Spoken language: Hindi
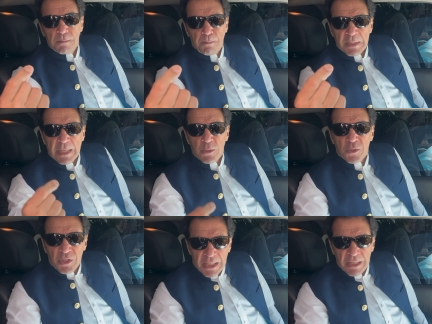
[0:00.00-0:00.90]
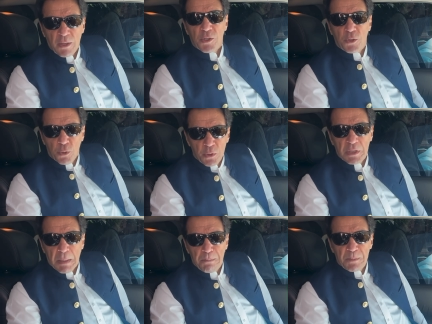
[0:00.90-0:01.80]
पता तो सच और झूठ
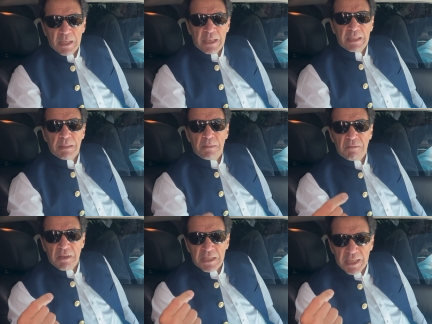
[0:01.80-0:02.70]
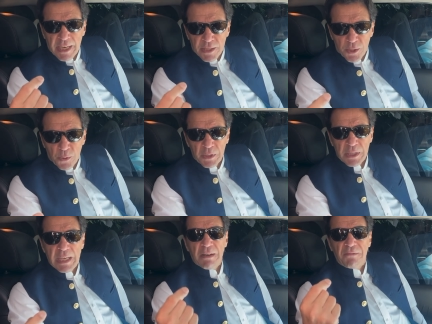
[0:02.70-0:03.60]
तब चले जब इन्वेस्टिगेशन
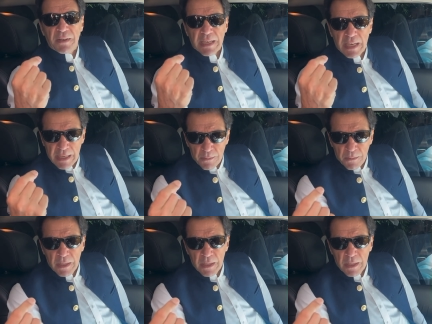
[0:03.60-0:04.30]
होती एफ आई आर